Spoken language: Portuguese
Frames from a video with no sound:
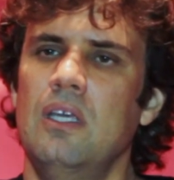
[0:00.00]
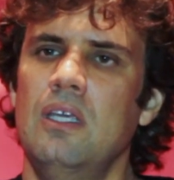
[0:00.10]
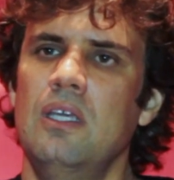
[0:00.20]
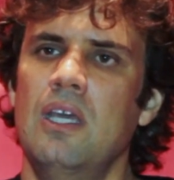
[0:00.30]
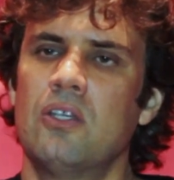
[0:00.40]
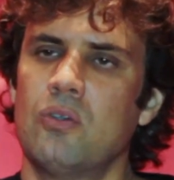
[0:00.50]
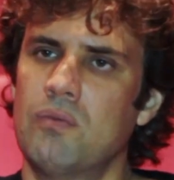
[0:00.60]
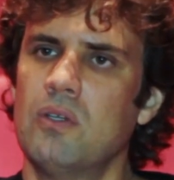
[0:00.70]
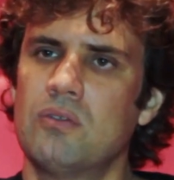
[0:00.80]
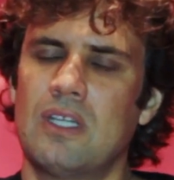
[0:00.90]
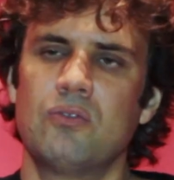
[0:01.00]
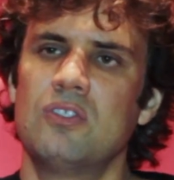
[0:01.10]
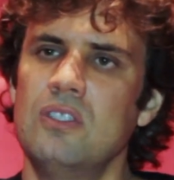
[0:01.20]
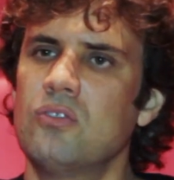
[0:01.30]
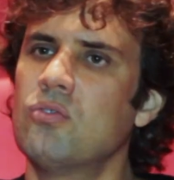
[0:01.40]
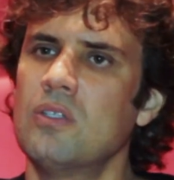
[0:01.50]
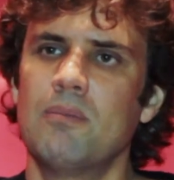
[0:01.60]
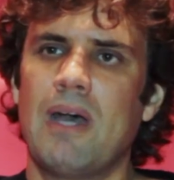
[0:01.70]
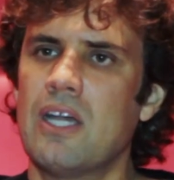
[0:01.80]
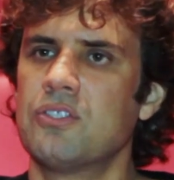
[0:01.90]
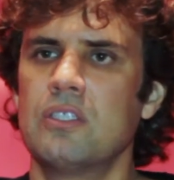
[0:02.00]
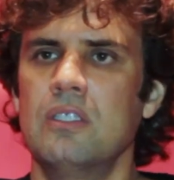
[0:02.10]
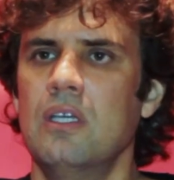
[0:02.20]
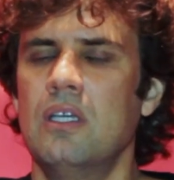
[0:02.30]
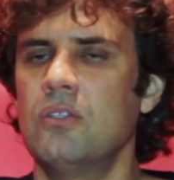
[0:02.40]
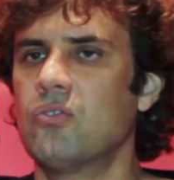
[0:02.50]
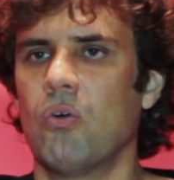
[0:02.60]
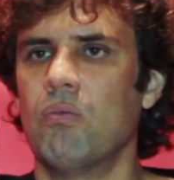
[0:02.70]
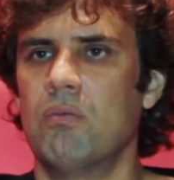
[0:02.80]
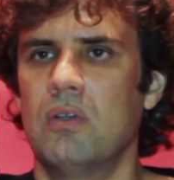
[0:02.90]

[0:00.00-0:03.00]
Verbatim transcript: e resolveu traduzir isso em imagem e som.